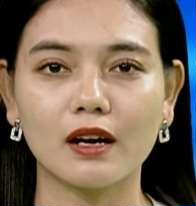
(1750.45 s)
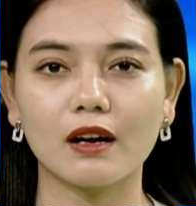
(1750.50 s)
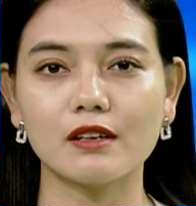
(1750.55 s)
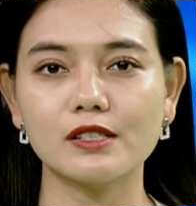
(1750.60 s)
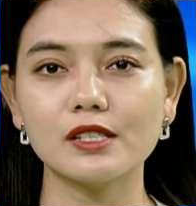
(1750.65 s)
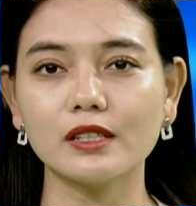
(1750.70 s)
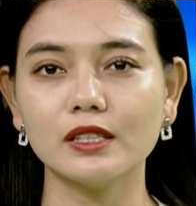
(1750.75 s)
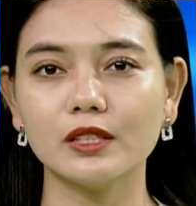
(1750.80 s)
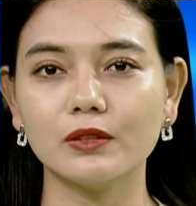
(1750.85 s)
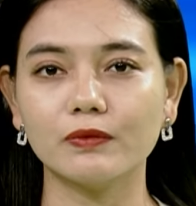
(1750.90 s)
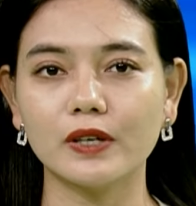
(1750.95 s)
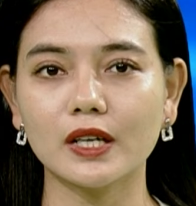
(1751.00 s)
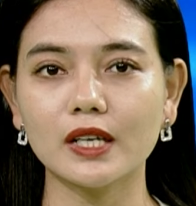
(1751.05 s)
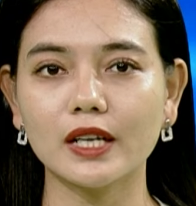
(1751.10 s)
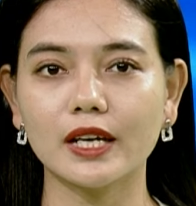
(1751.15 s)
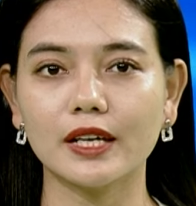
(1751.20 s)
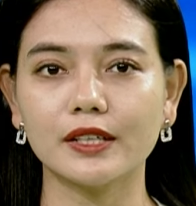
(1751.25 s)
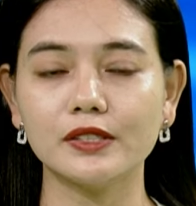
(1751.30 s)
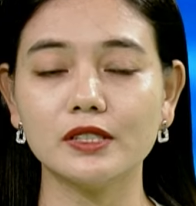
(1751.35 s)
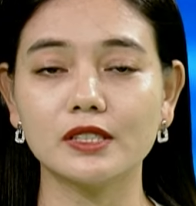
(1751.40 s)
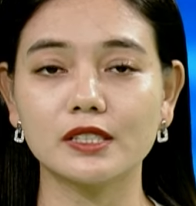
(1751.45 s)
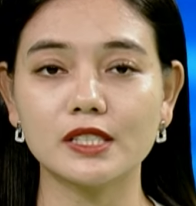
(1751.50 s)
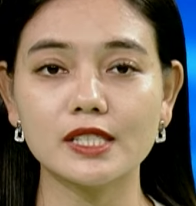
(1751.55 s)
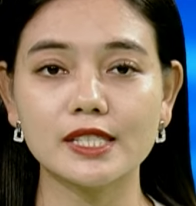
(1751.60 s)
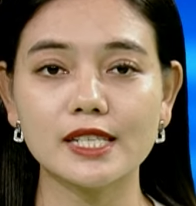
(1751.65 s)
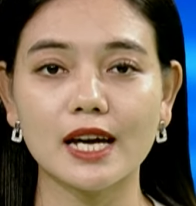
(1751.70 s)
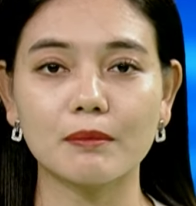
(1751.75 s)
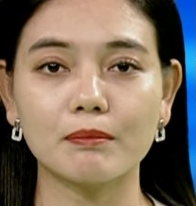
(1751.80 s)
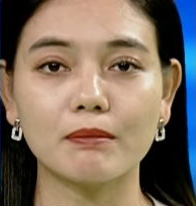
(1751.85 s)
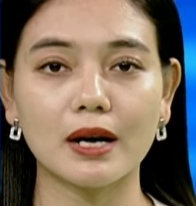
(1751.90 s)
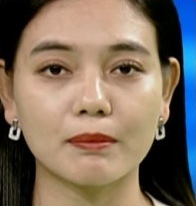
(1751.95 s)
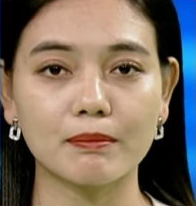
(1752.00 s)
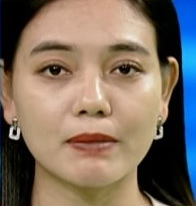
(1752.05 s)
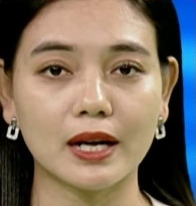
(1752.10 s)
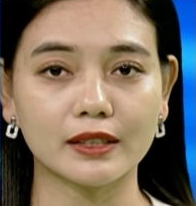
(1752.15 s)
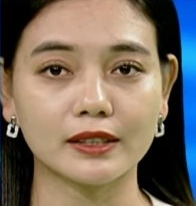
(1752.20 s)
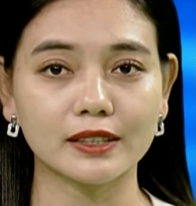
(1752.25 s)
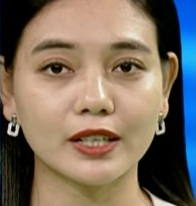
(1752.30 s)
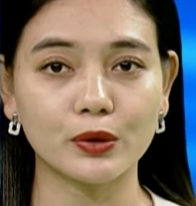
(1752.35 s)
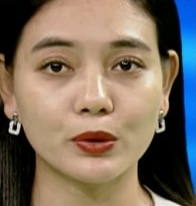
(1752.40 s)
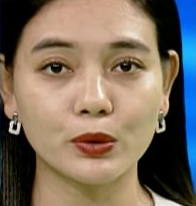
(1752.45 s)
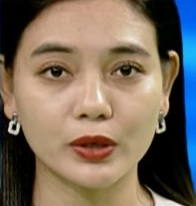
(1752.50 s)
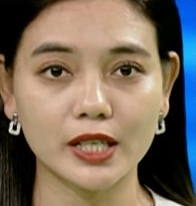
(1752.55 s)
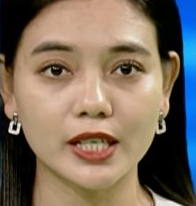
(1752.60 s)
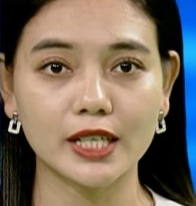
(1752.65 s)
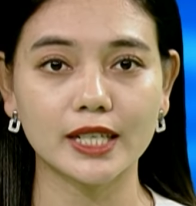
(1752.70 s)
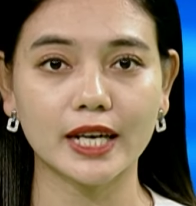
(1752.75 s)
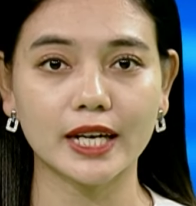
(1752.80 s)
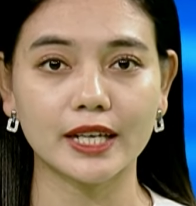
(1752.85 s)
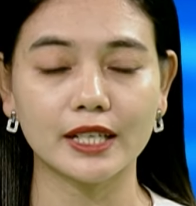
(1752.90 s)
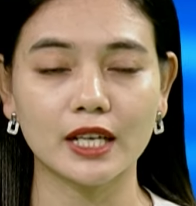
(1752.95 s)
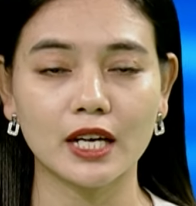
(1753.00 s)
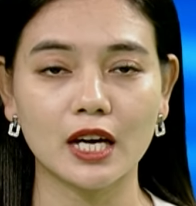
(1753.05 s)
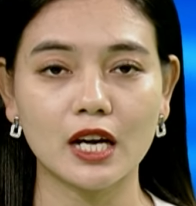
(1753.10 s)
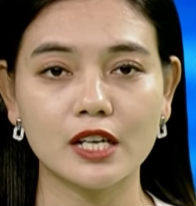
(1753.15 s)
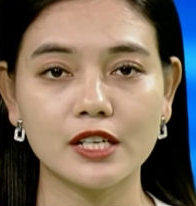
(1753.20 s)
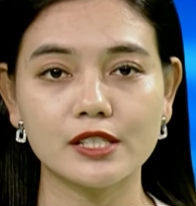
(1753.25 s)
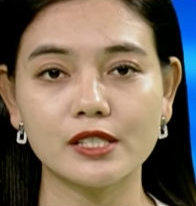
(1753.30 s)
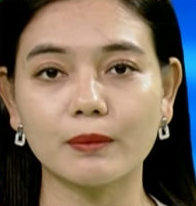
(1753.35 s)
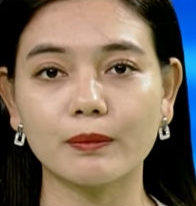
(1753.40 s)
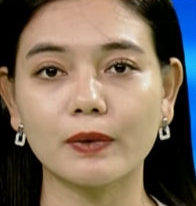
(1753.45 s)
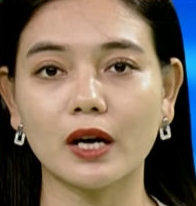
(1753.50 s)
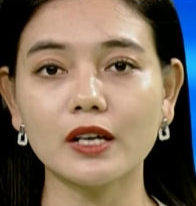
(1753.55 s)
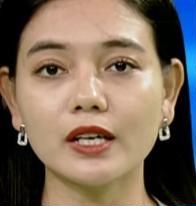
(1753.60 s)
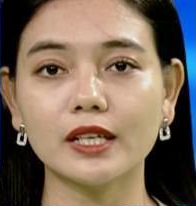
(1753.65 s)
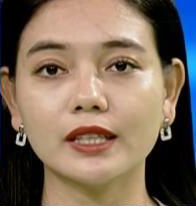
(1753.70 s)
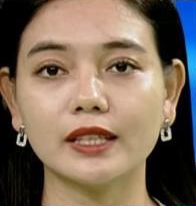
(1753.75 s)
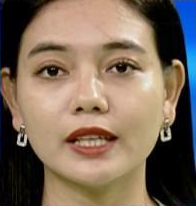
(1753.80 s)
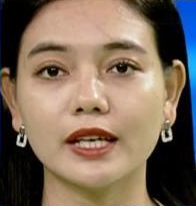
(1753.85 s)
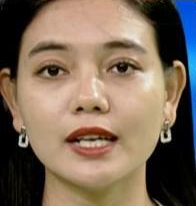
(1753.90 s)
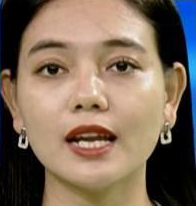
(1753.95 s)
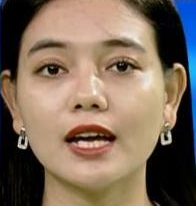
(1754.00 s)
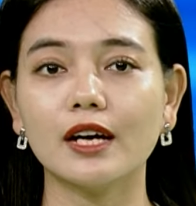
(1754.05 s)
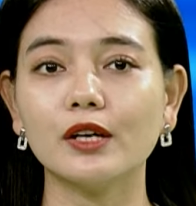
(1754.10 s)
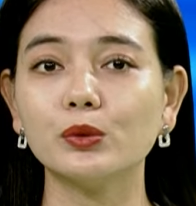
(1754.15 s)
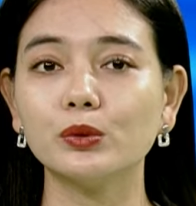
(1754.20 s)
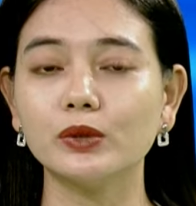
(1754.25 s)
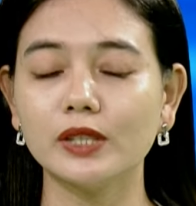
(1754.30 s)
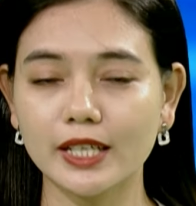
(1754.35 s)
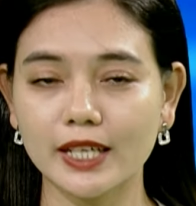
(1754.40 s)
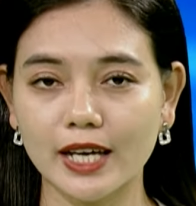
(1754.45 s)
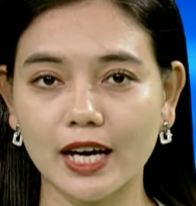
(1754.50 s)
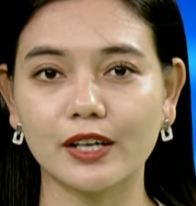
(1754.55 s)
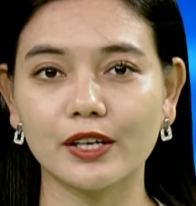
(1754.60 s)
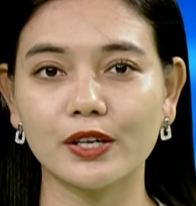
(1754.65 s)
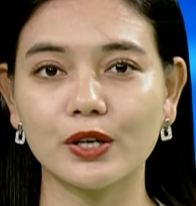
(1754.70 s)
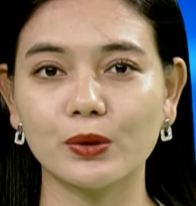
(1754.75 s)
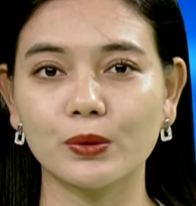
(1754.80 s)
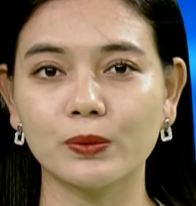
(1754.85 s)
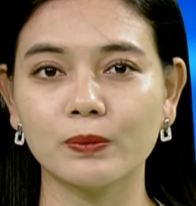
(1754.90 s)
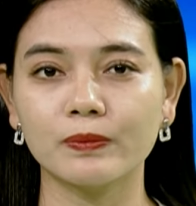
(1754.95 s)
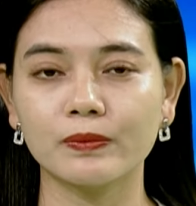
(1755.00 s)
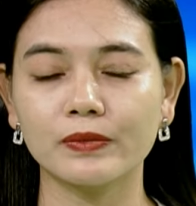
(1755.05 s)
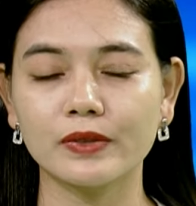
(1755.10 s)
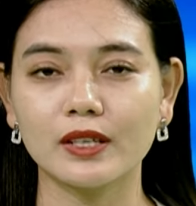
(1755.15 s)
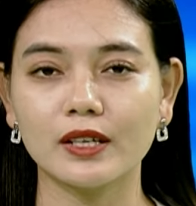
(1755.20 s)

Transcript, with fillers: Có rất nhiều vấn đề được đưa ra bàn bạc tại hội nghị này, trong đó kinh tế là ưu tiên hàng đầu,